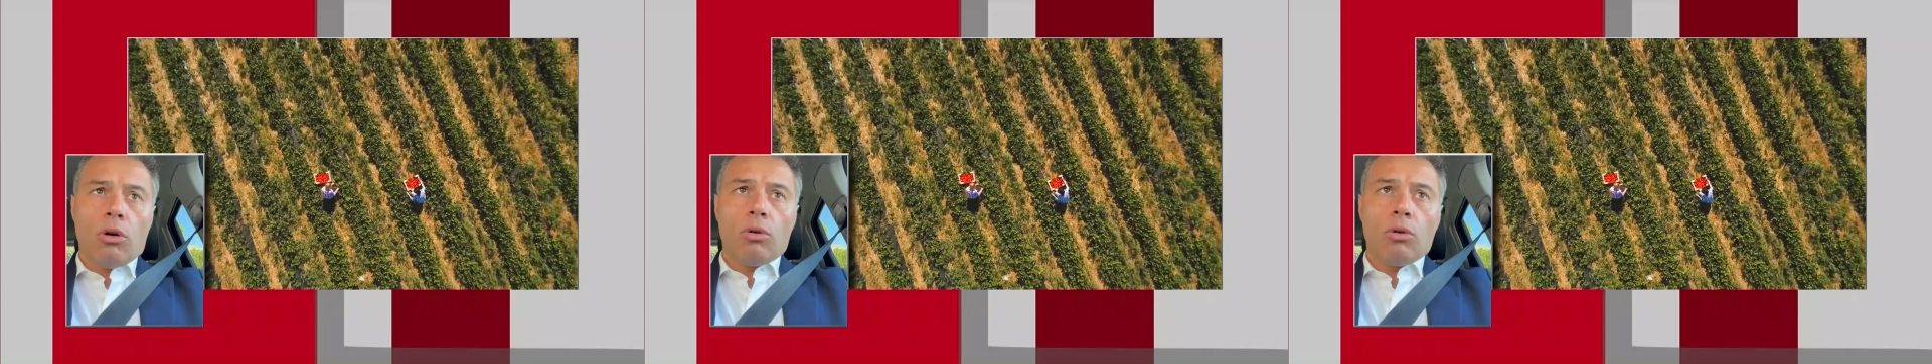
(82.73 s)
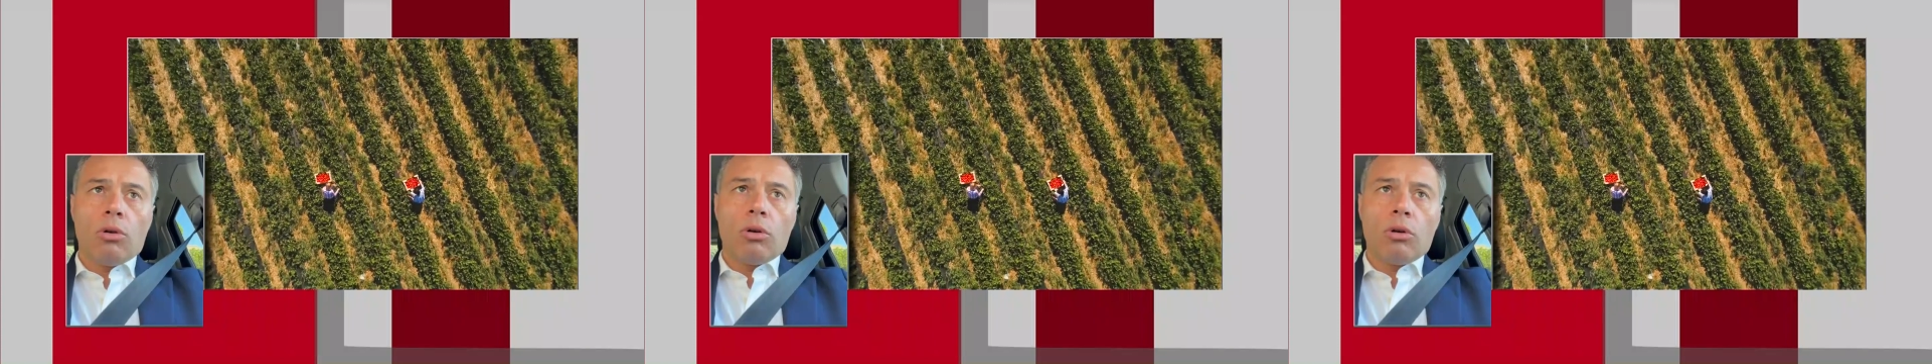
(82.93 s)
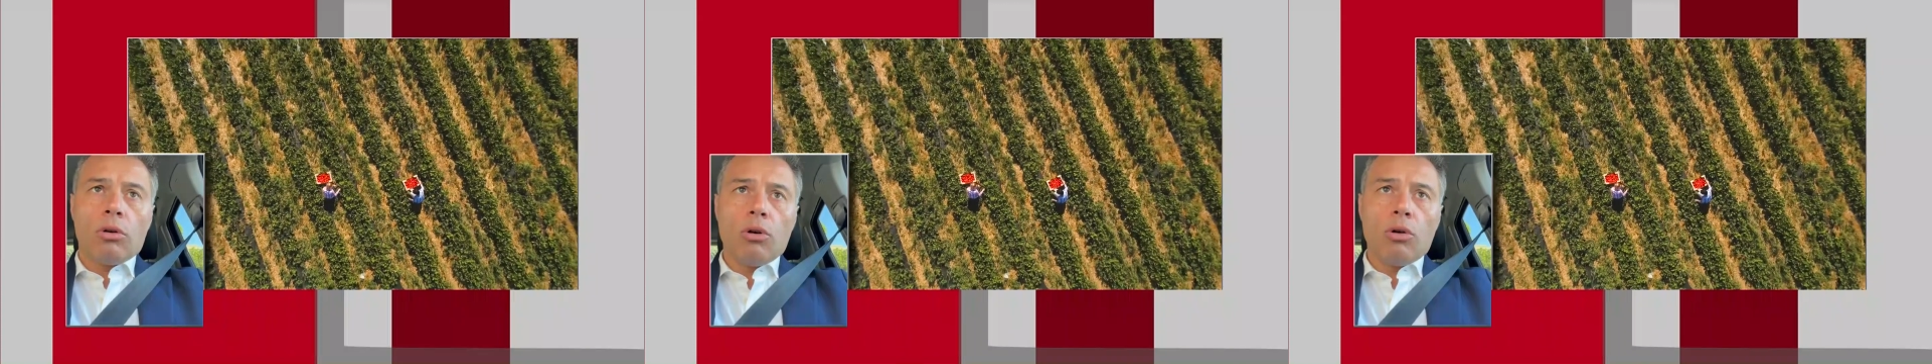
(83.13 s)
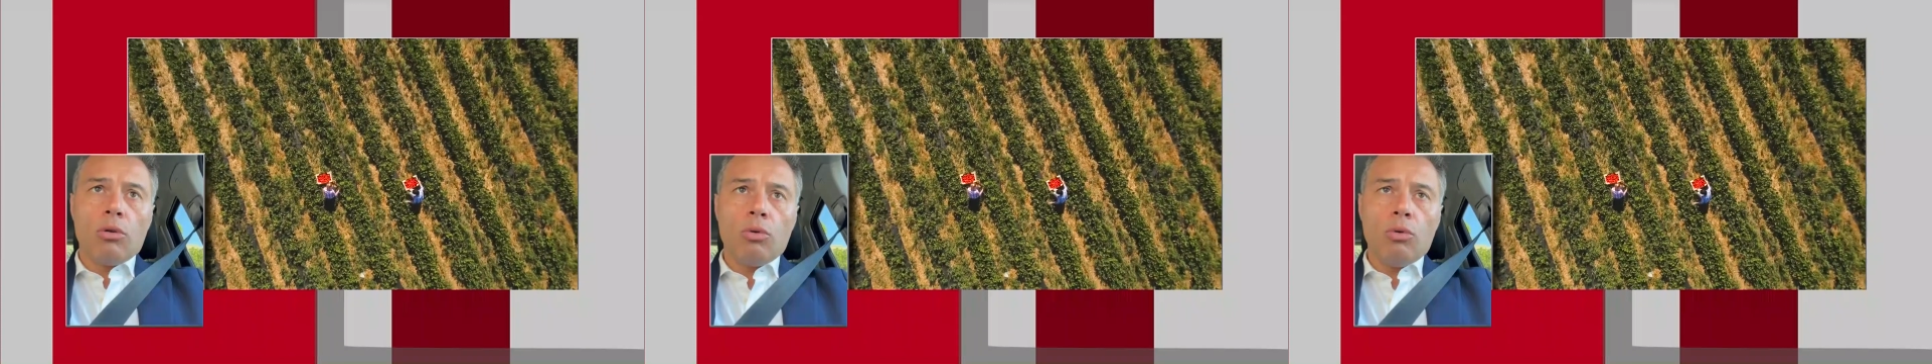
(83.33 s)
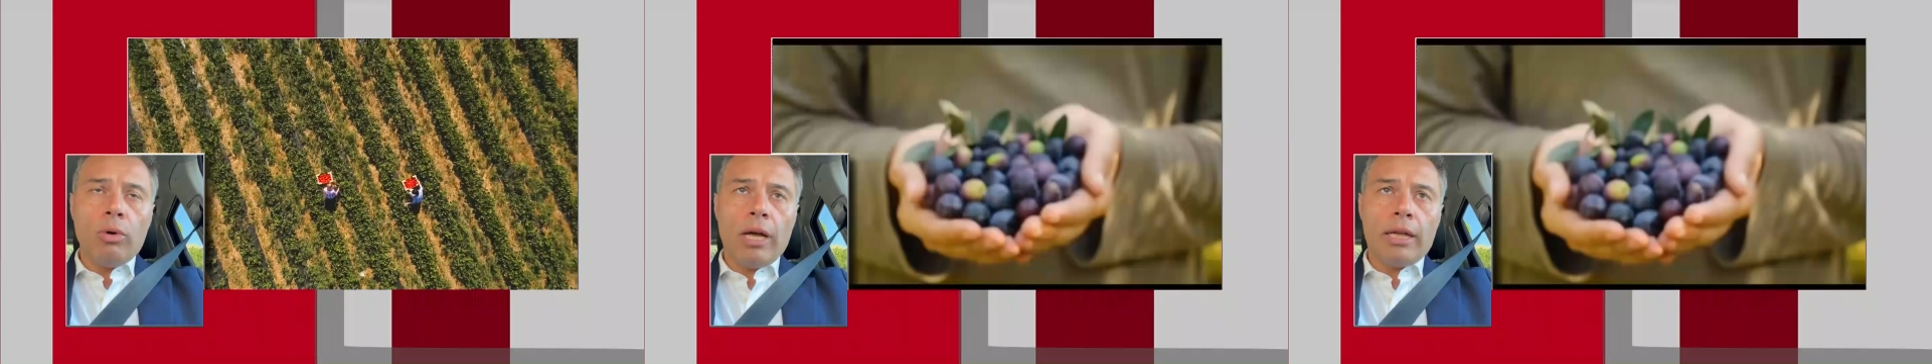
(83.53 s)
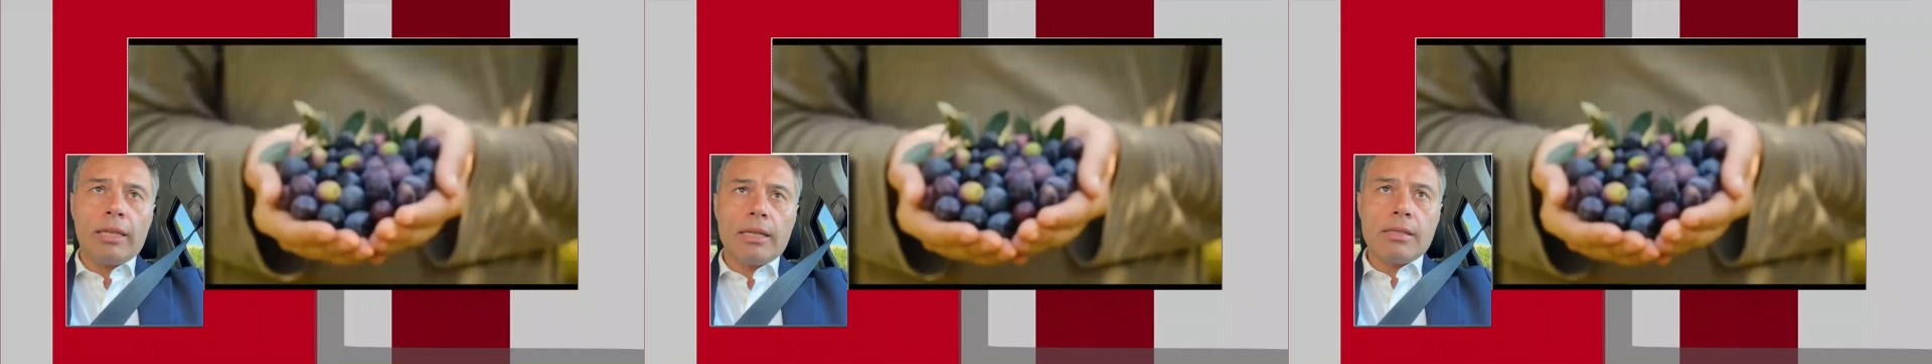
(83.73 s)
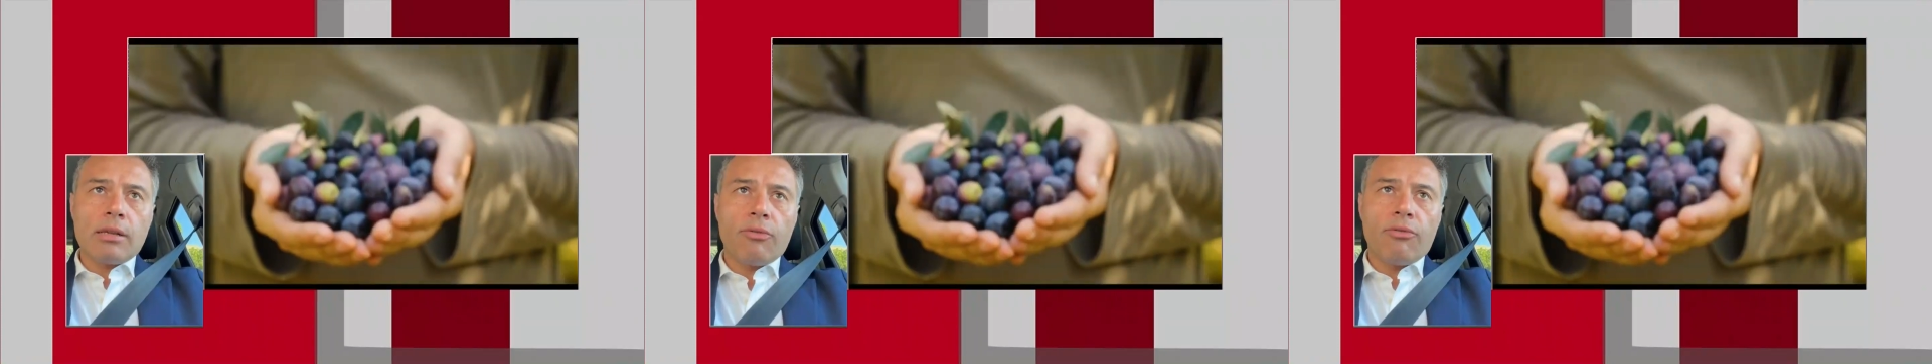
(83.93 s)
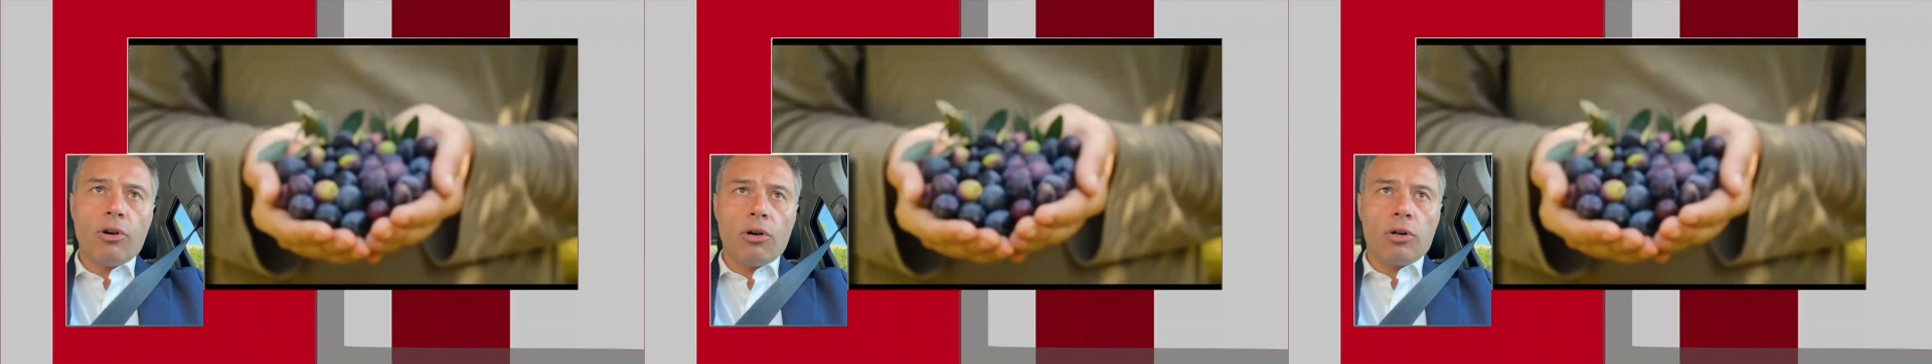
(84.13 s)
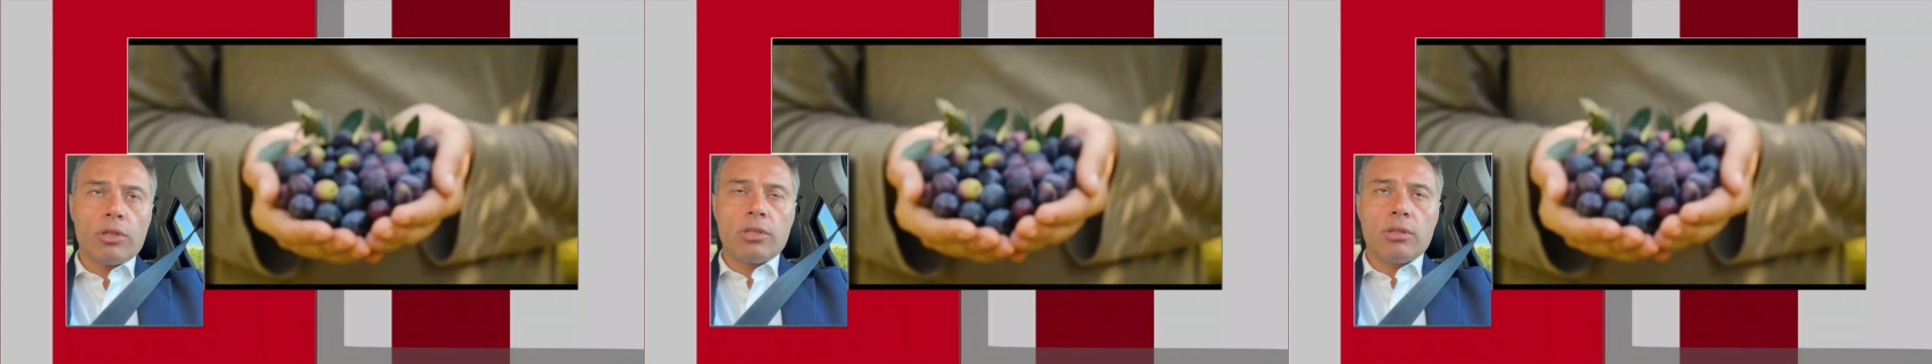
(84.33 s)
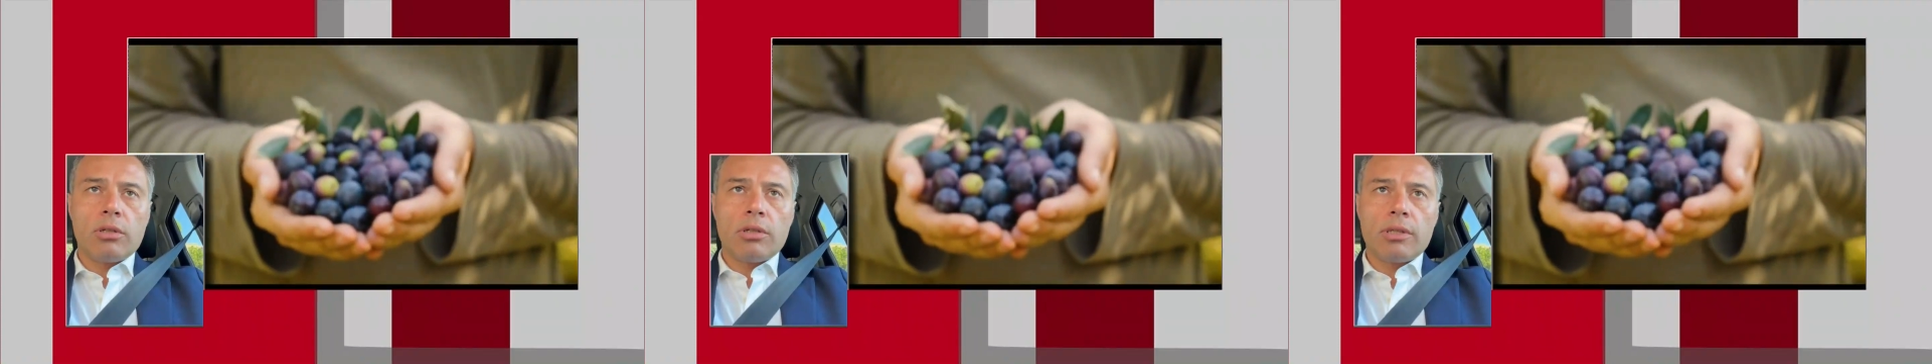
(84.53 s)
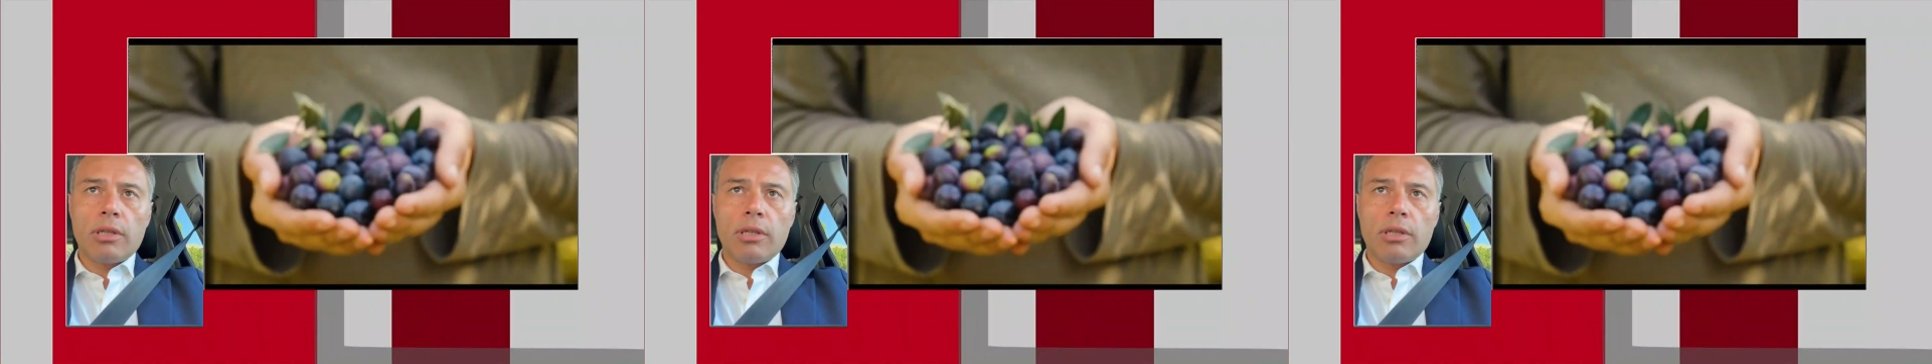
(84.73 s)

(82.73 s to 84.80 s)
uh, una task force,